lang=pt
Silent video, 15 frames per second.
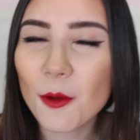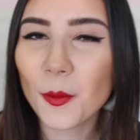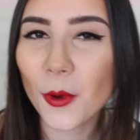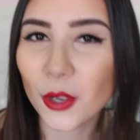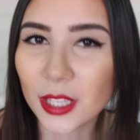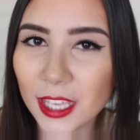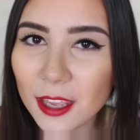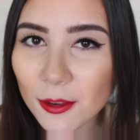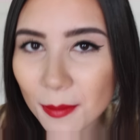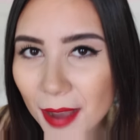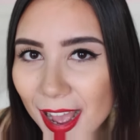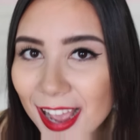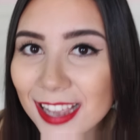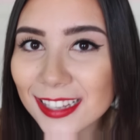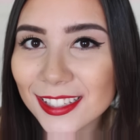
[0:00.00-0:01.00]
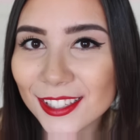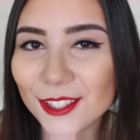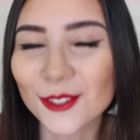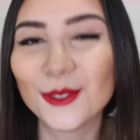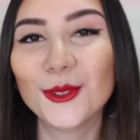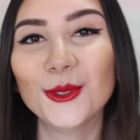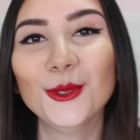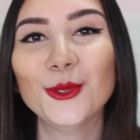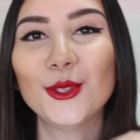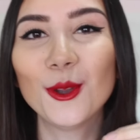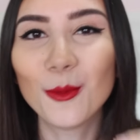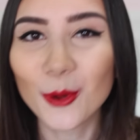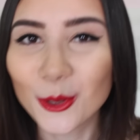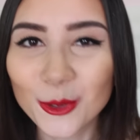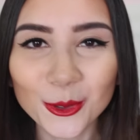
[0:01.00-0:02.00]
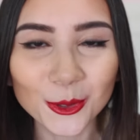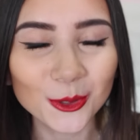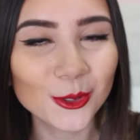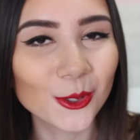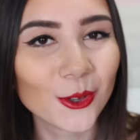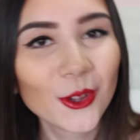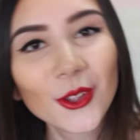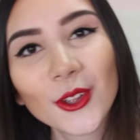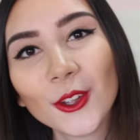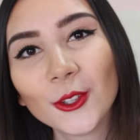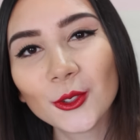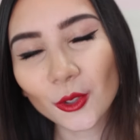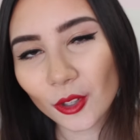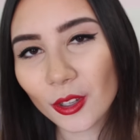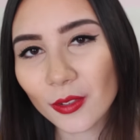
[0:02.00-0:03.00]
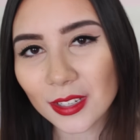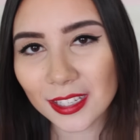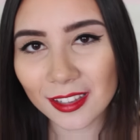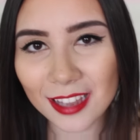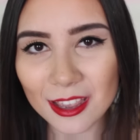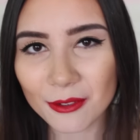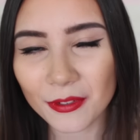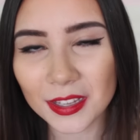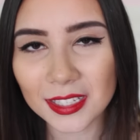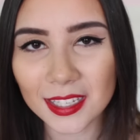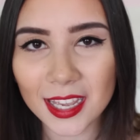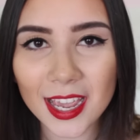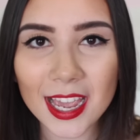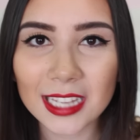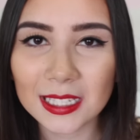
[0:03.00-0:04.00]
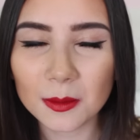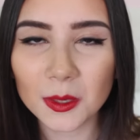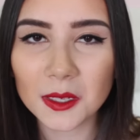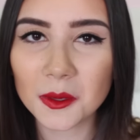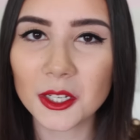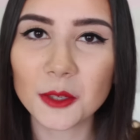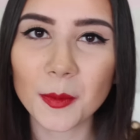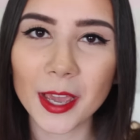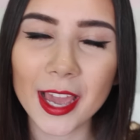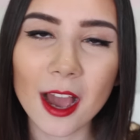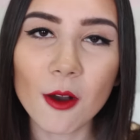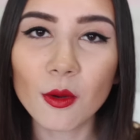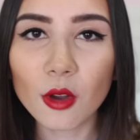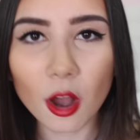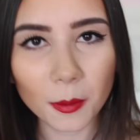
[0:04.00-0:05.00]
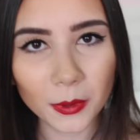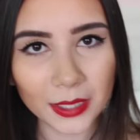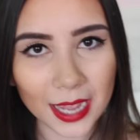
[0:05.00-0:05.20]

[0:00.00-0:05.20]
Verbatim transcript: um pouquinho mais do seu produto, tudo que você tem que fazer é simplesmente pegar um copo